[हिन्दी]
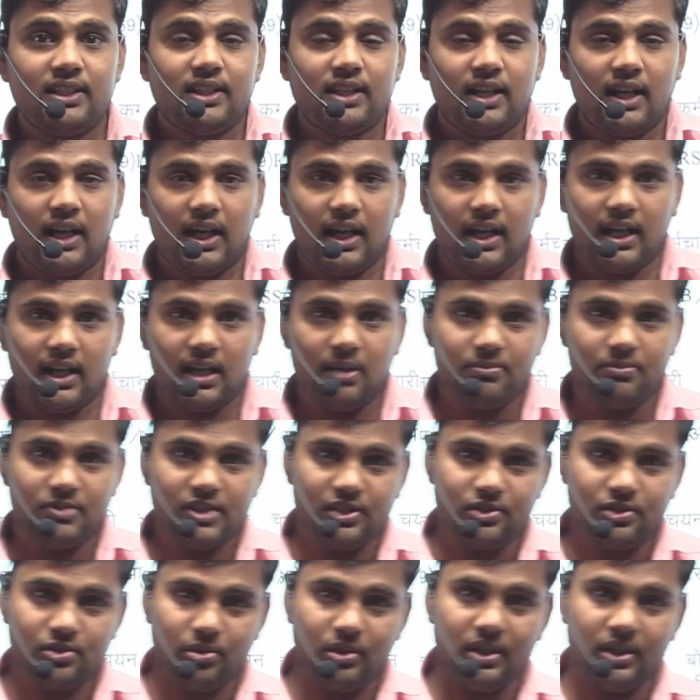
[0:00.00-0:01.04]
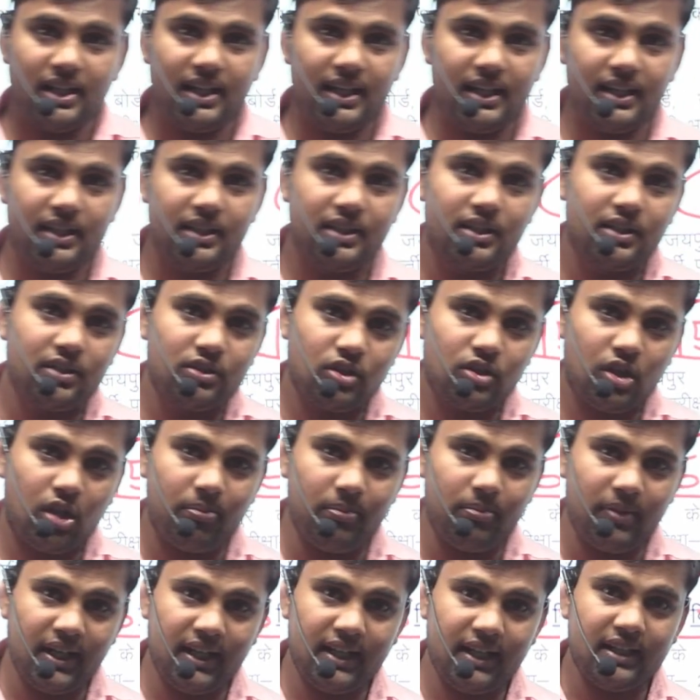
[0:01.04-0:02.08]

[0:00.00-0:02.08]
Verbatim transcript: अगर हमसे जुड़ रहे हैं तो हमने